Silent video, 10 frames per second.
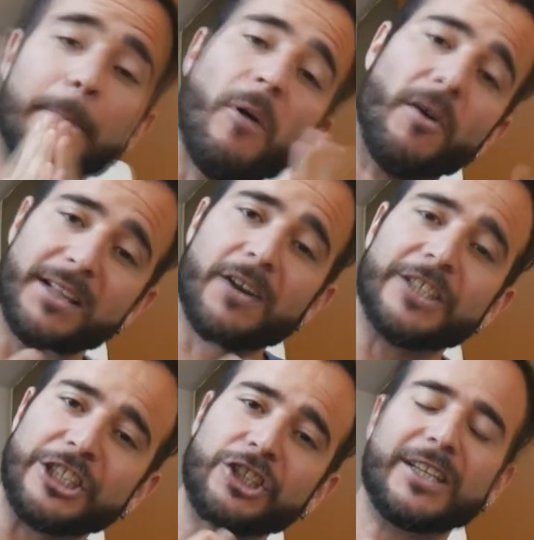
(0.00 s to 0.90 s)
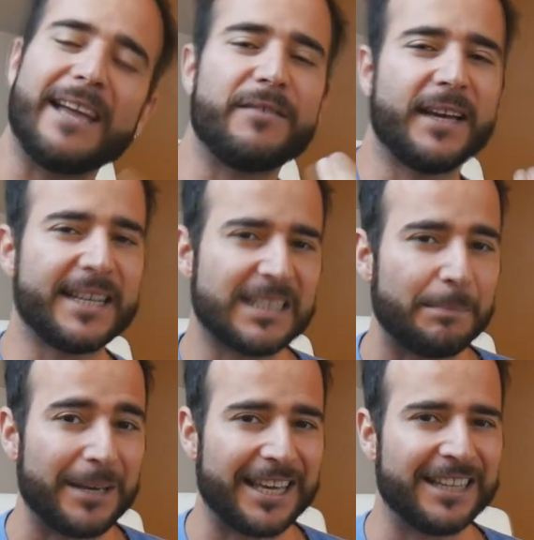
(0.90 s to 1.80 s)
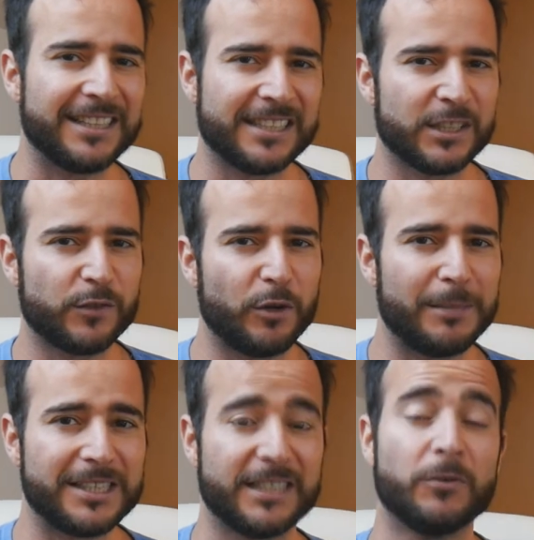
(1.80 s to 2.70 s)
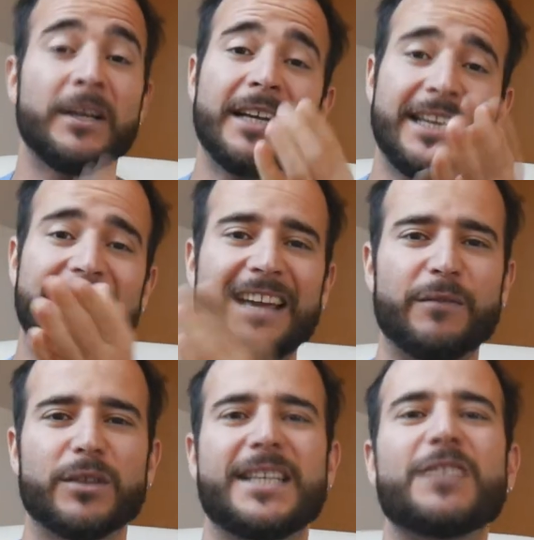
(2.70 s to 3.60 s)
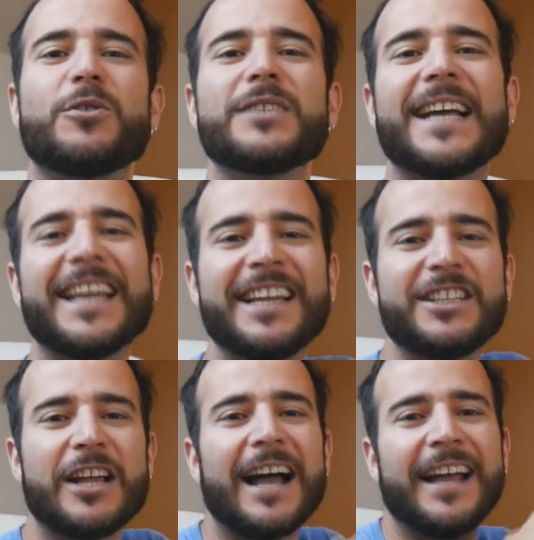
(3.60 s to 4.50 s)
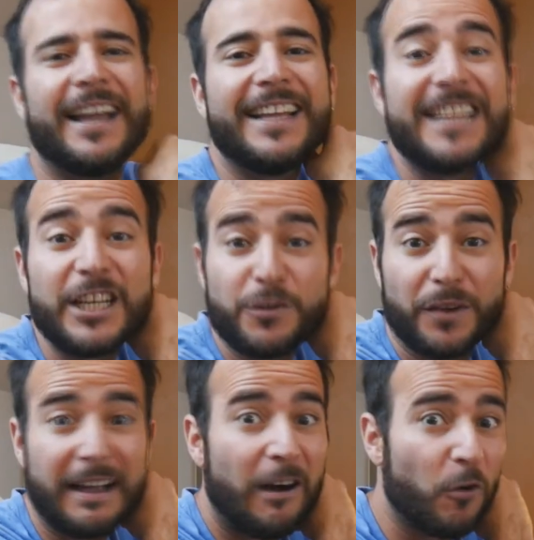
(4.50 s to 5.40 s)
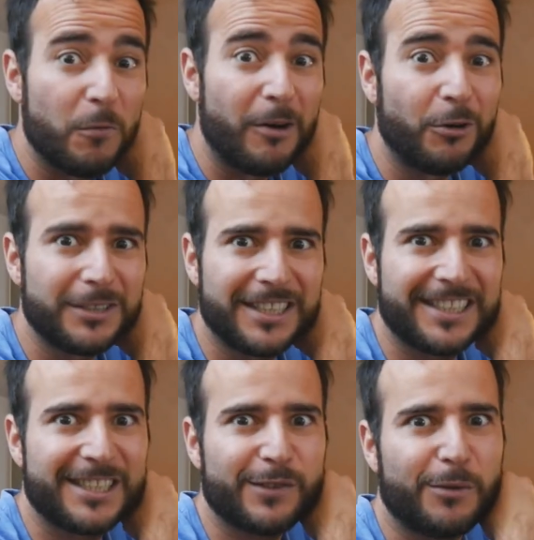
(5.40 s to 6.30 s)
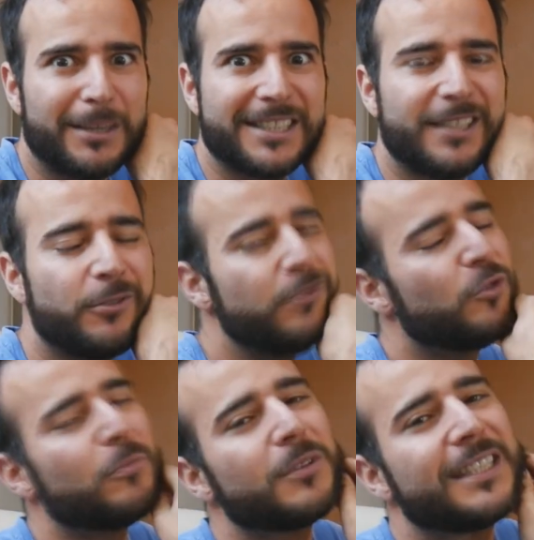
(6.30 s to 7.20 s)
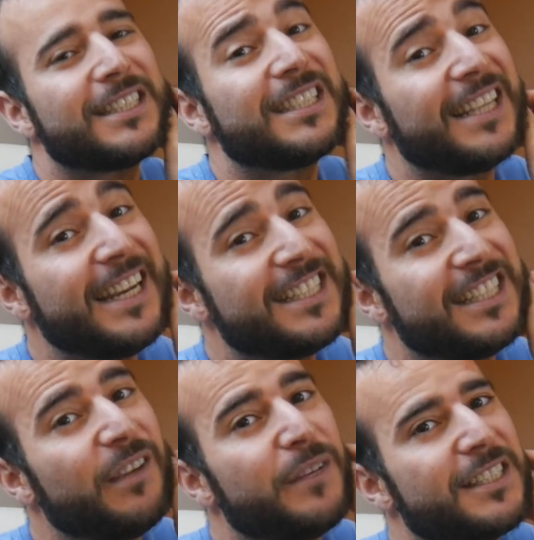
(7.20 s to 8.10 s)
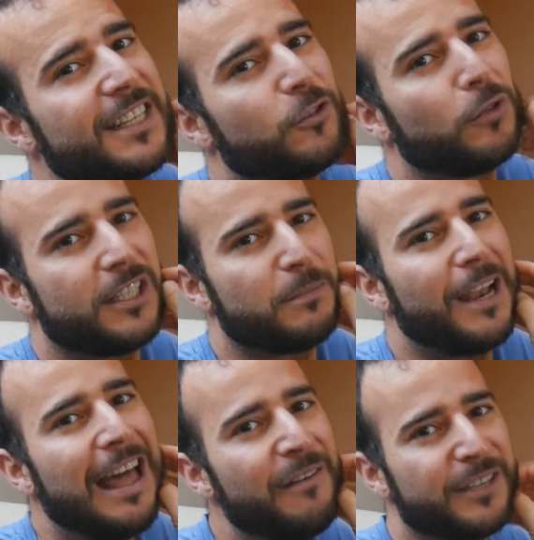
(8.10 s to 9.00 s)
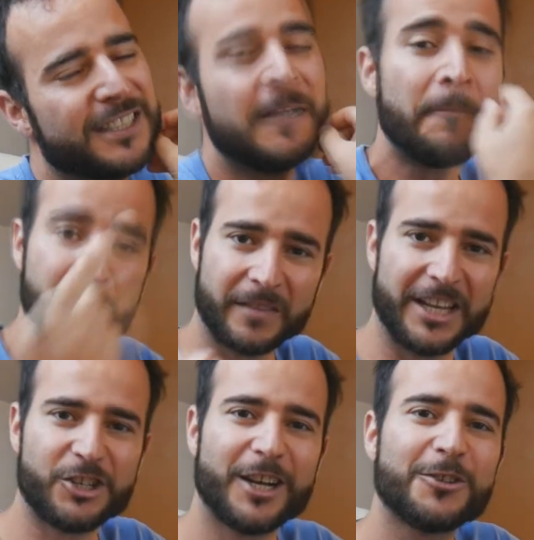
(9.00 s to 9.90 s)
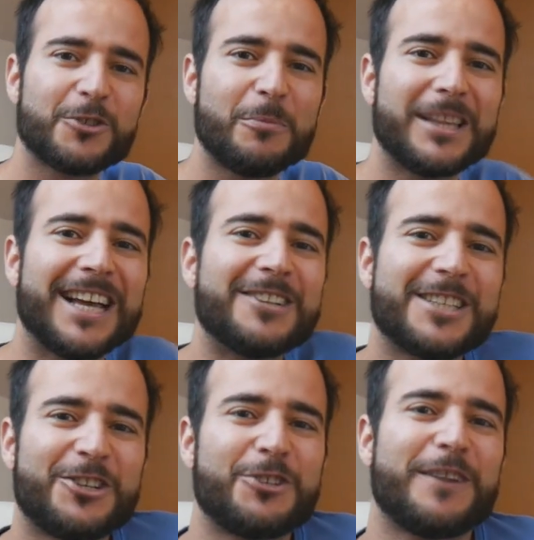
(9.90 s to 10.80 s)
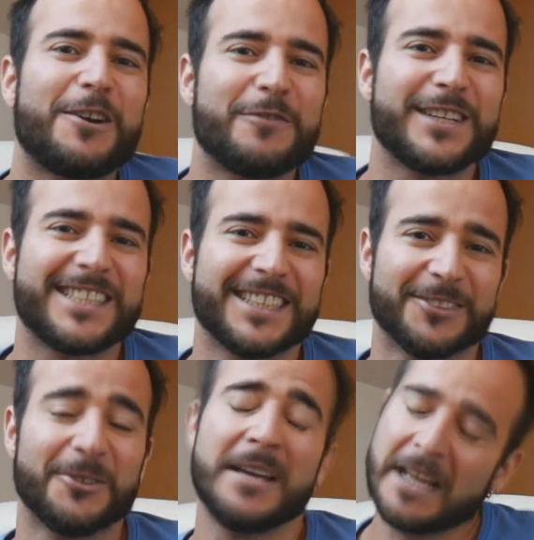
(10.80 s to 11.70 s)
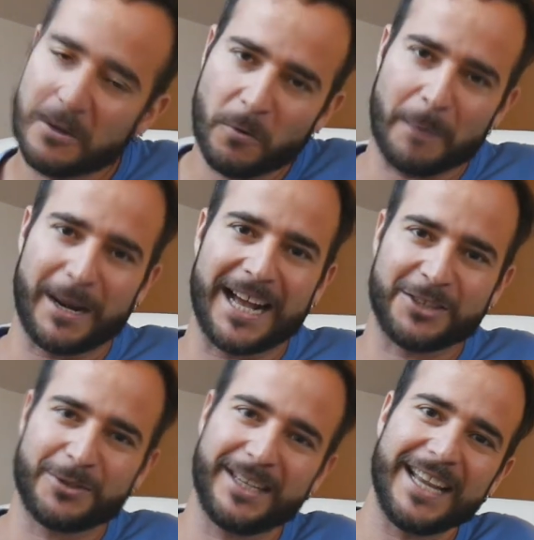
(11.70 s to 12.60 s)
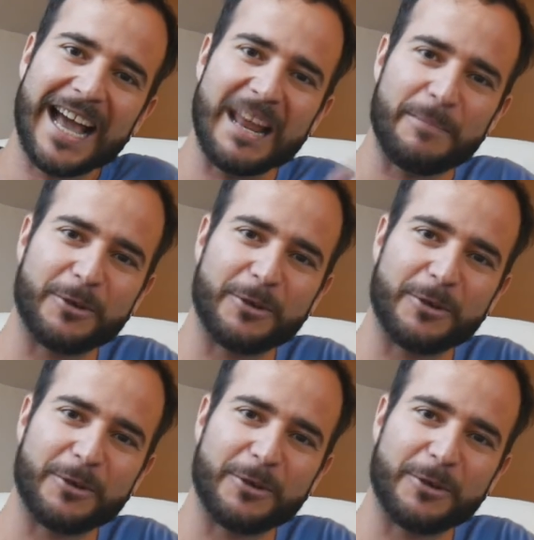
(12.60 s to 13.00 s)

Bom, então a gente teve aí essa pequena transformação. E aí, vocês conseguem é, identificar alguma outra transformação num desses três níveis nas outras palavras? Deixa aí nos comentários que a gente vai conversando. Um abraço e à la